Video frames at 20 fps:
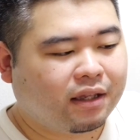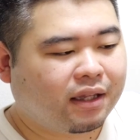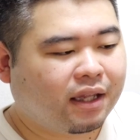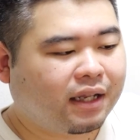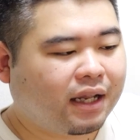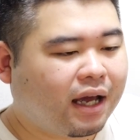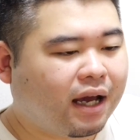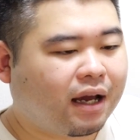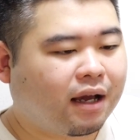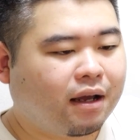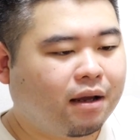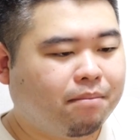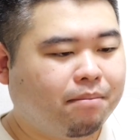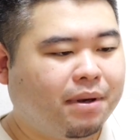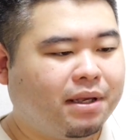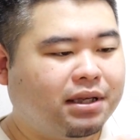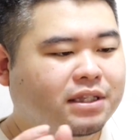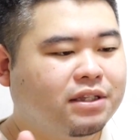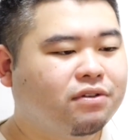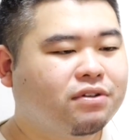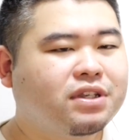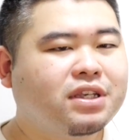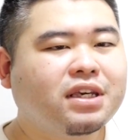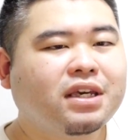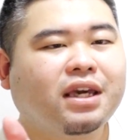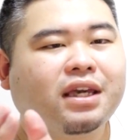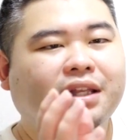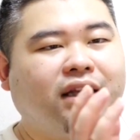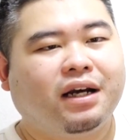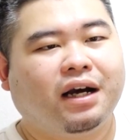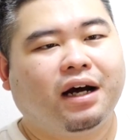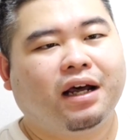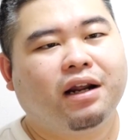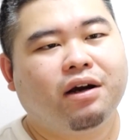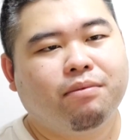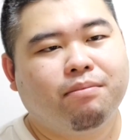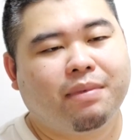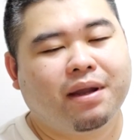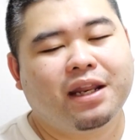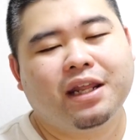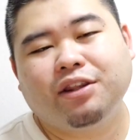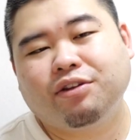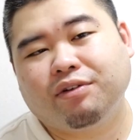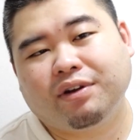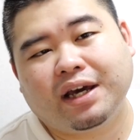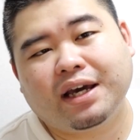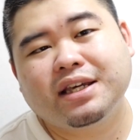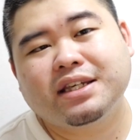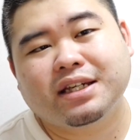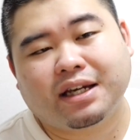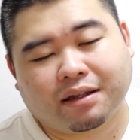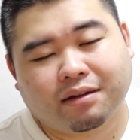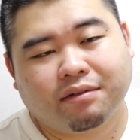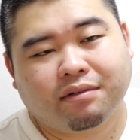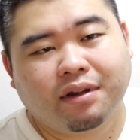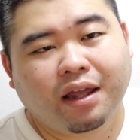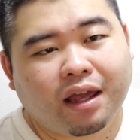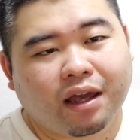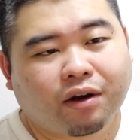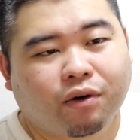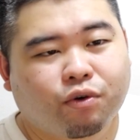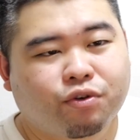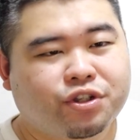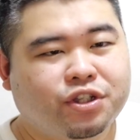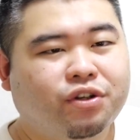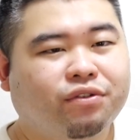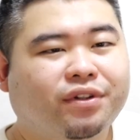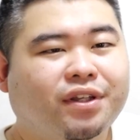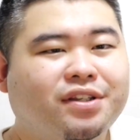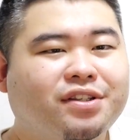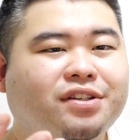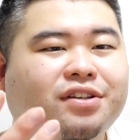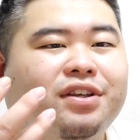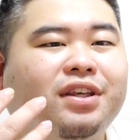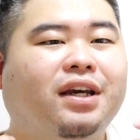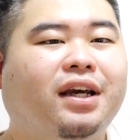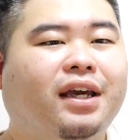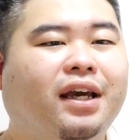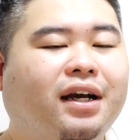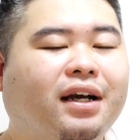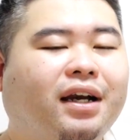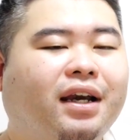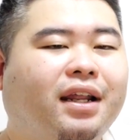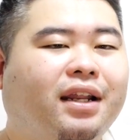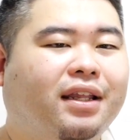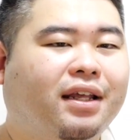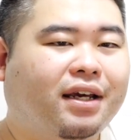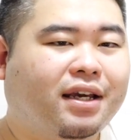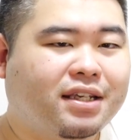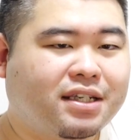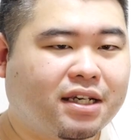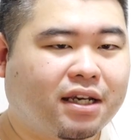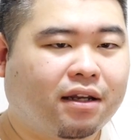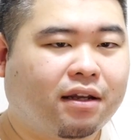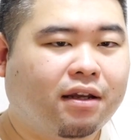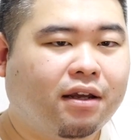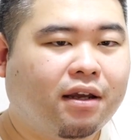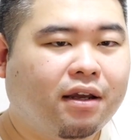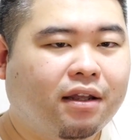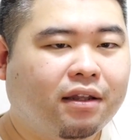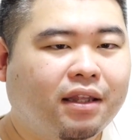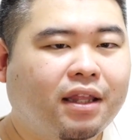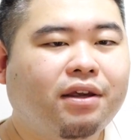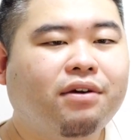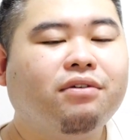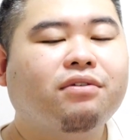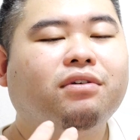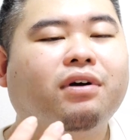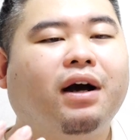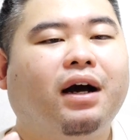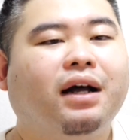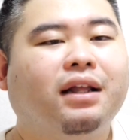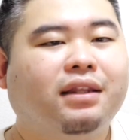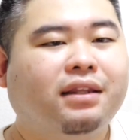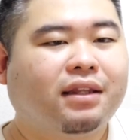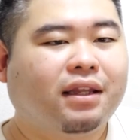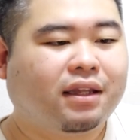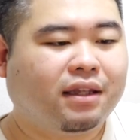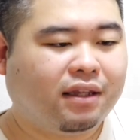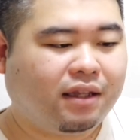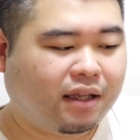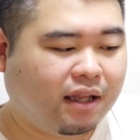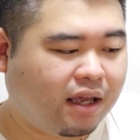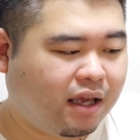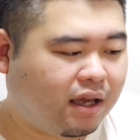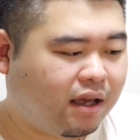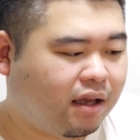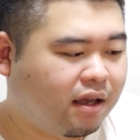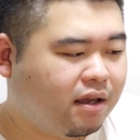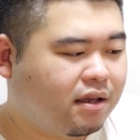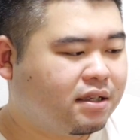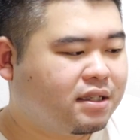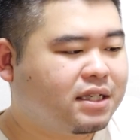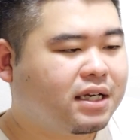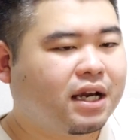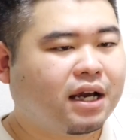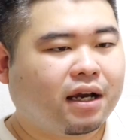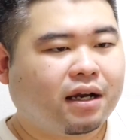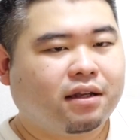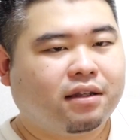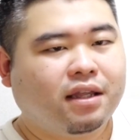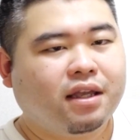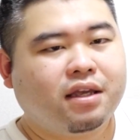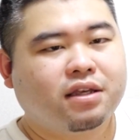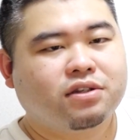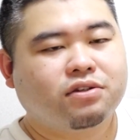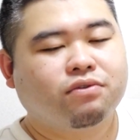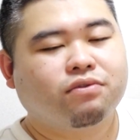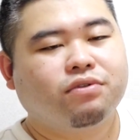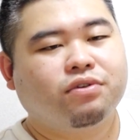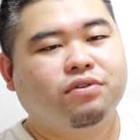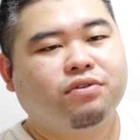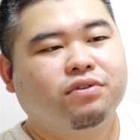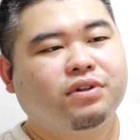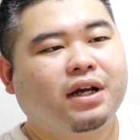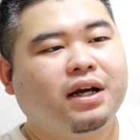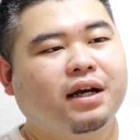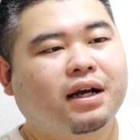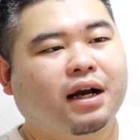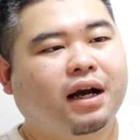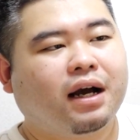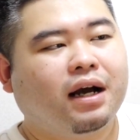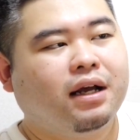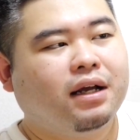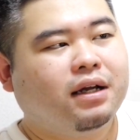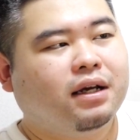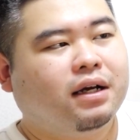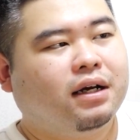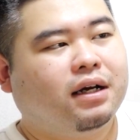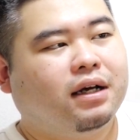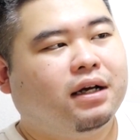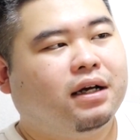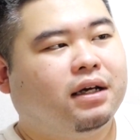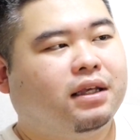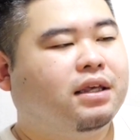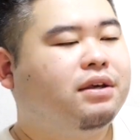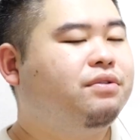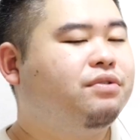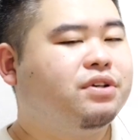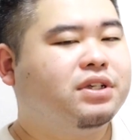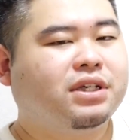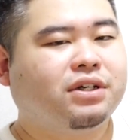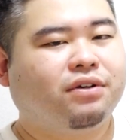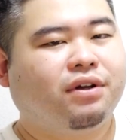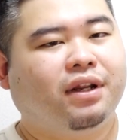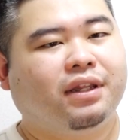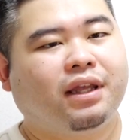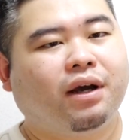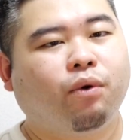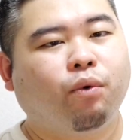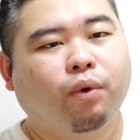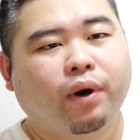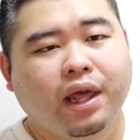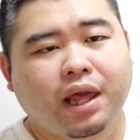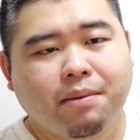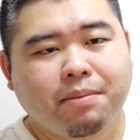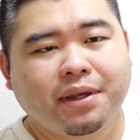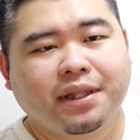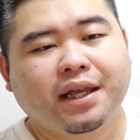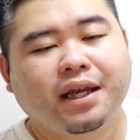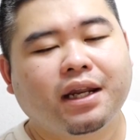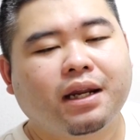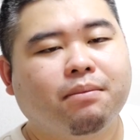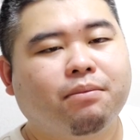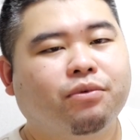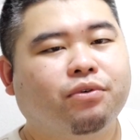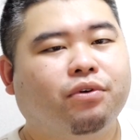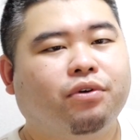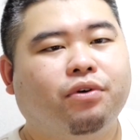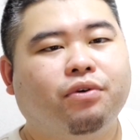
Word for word: ただ、別の地域に払うメリットないじゃん。ね、こっちの手続きが厄介なだけじゃん。っていうのがあったんで、じゃあね、そういうなんか、あ、寄付してくれたお礼みたいなものを